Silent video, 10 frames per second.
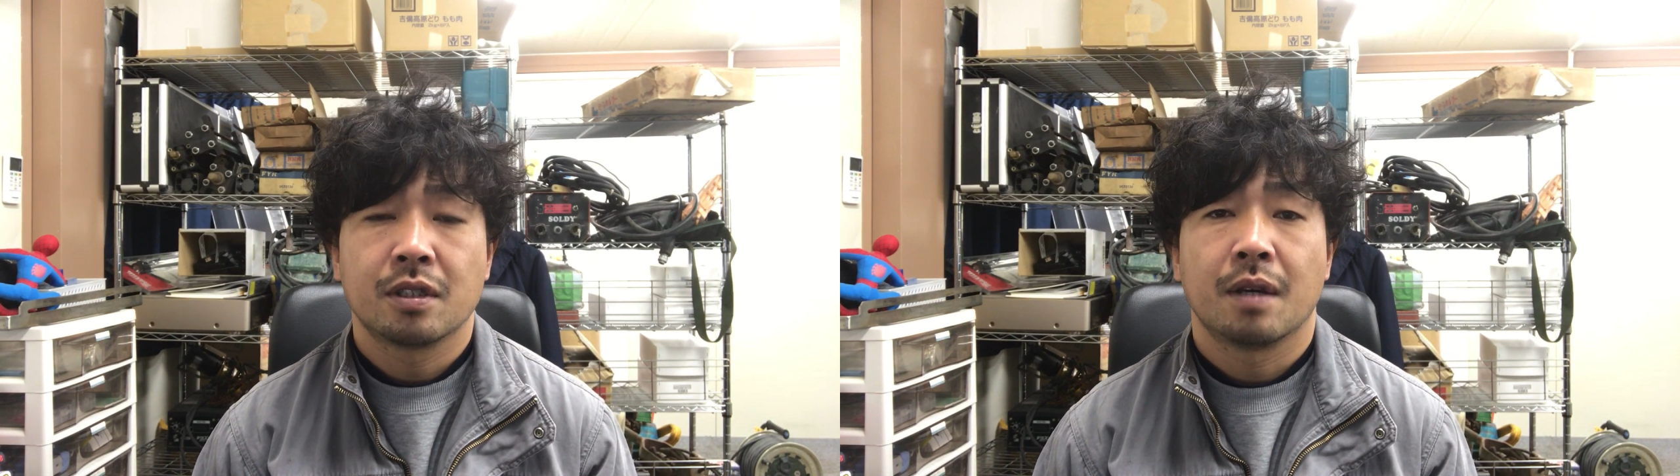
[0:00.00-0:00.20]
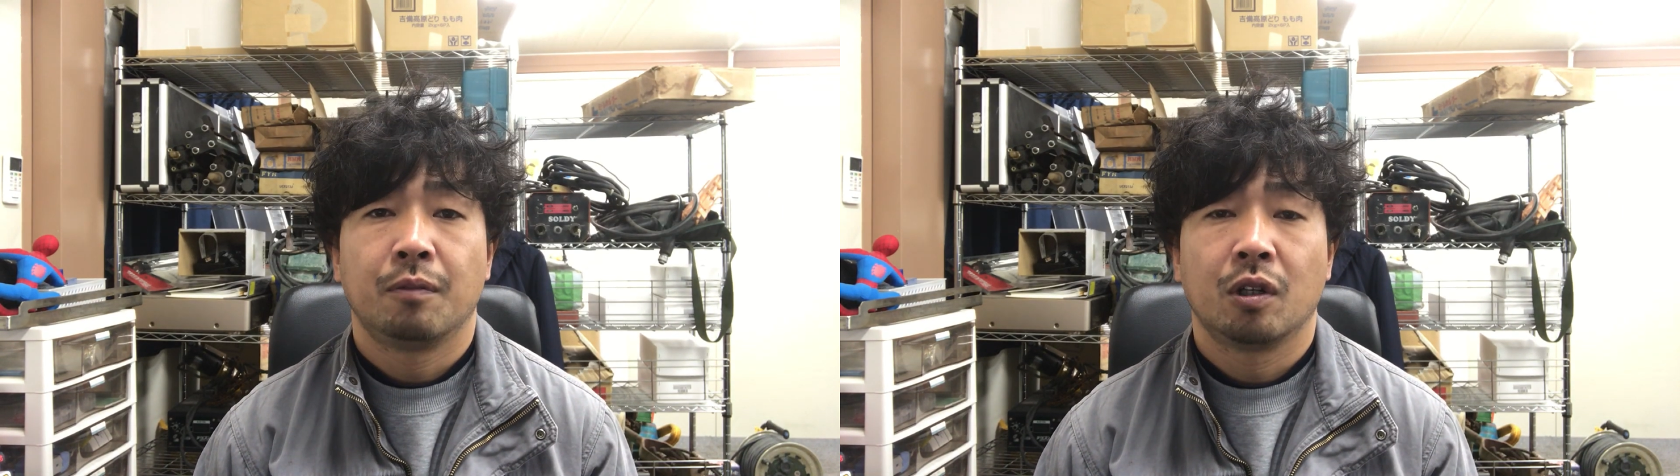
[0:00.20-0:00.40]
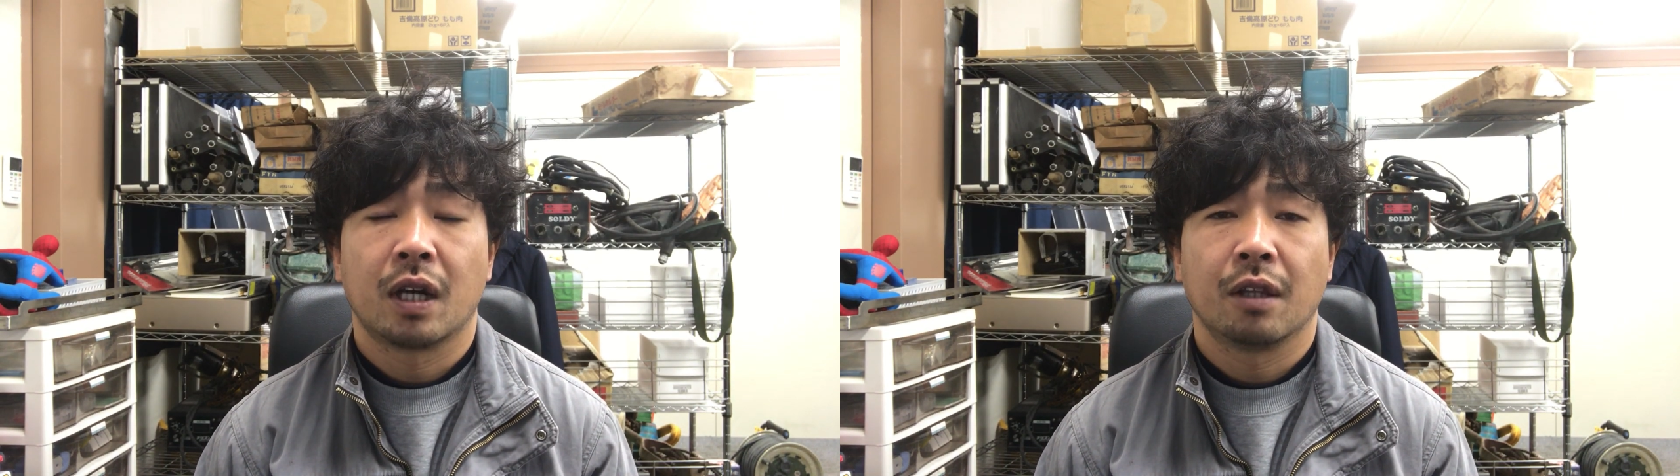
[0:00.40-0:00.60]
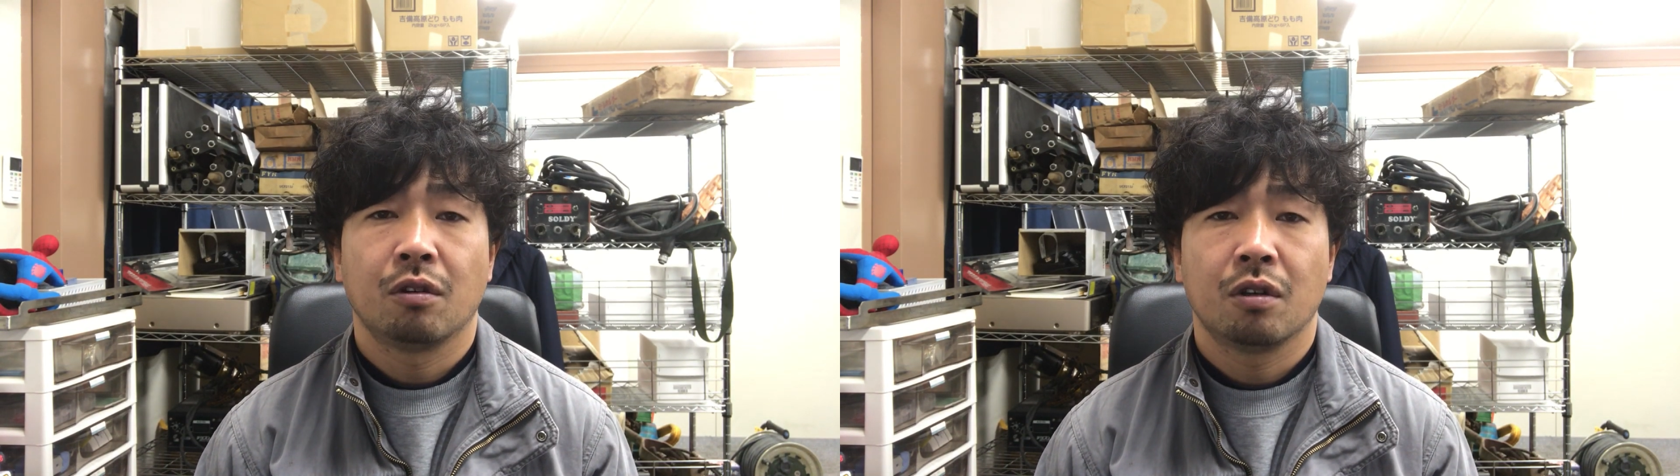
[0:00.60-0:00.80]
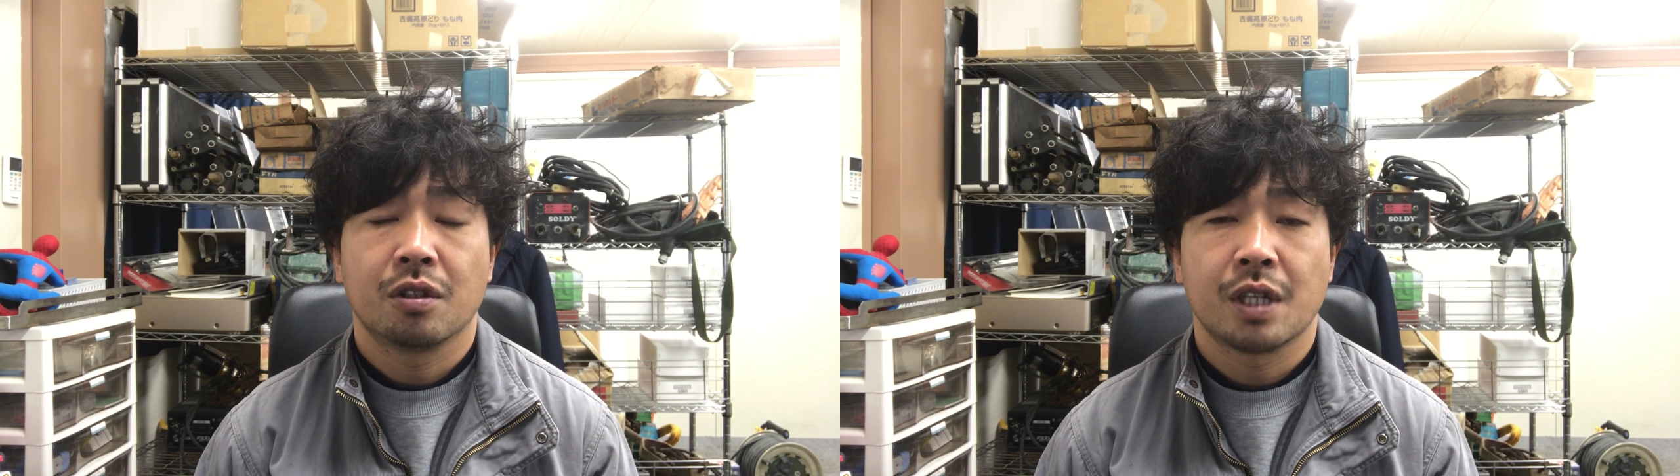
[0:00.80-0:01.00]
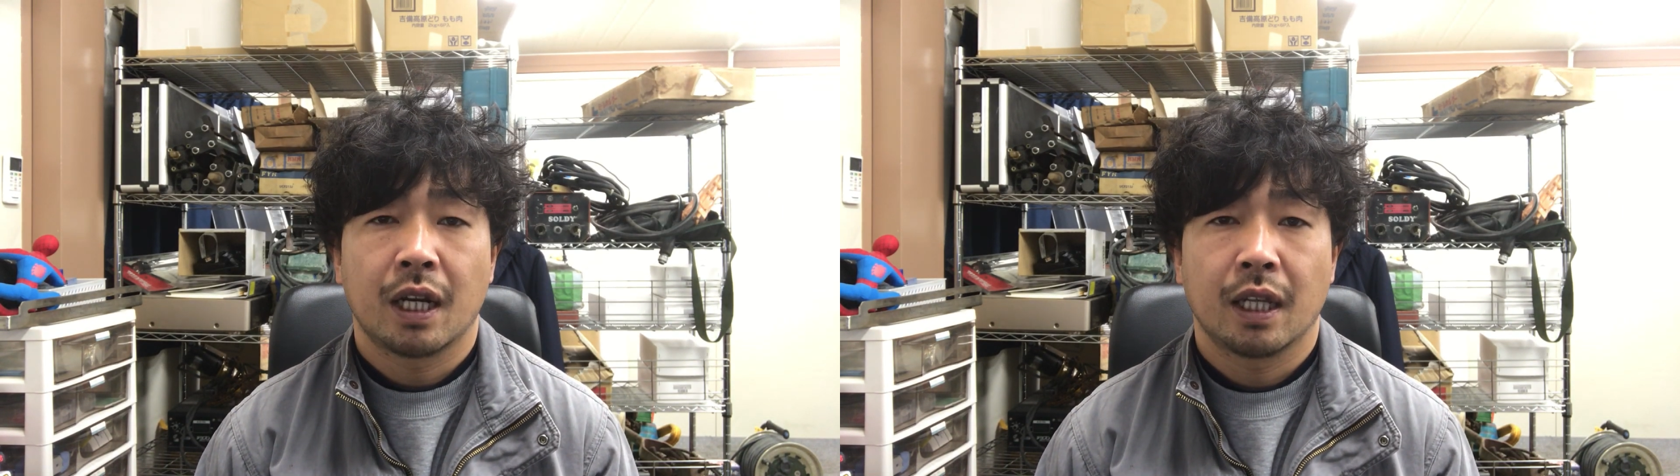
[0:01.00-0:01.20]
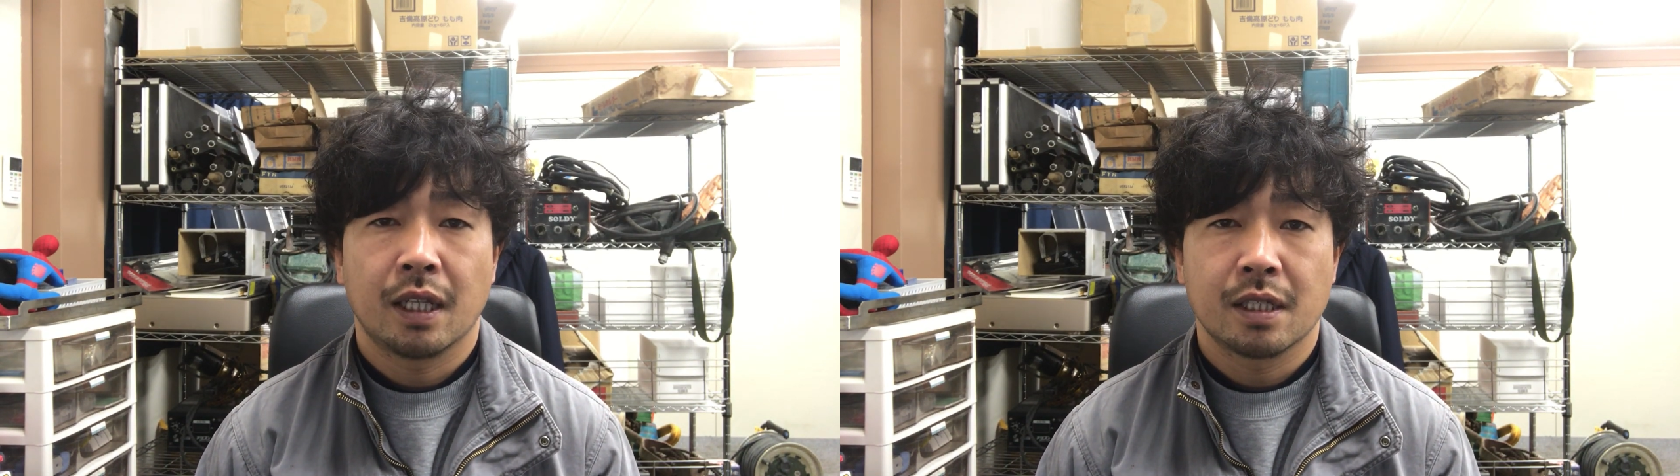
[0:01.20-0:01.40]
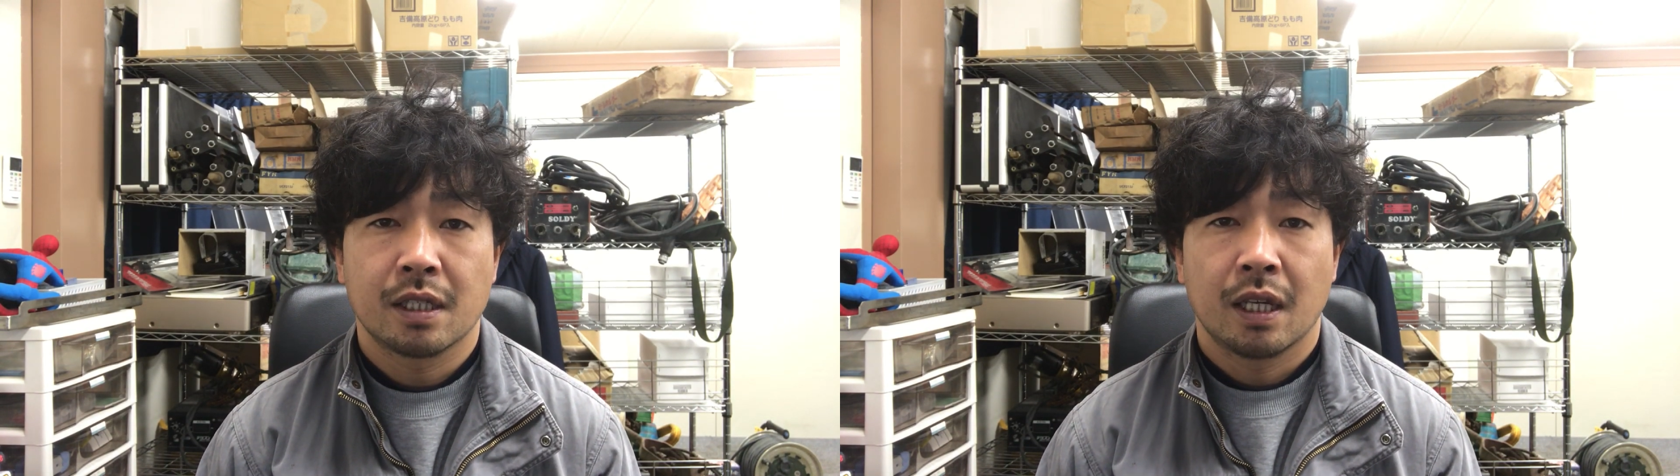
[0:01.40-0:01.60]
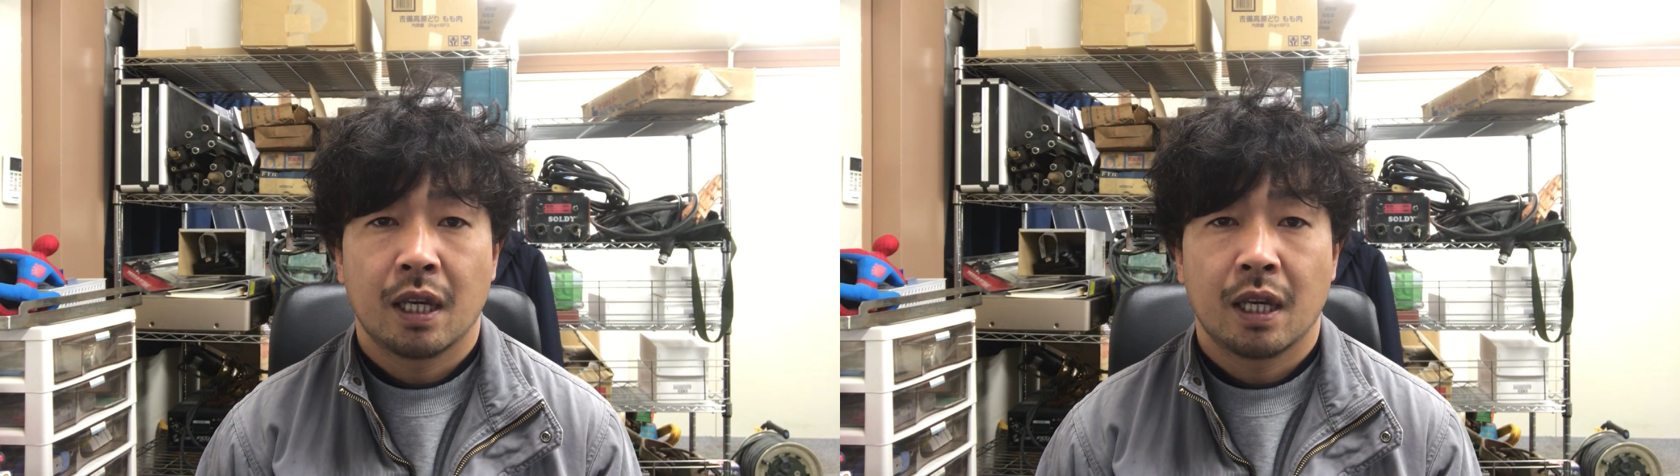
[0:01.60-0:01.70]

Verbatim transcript: 専門官の吉原です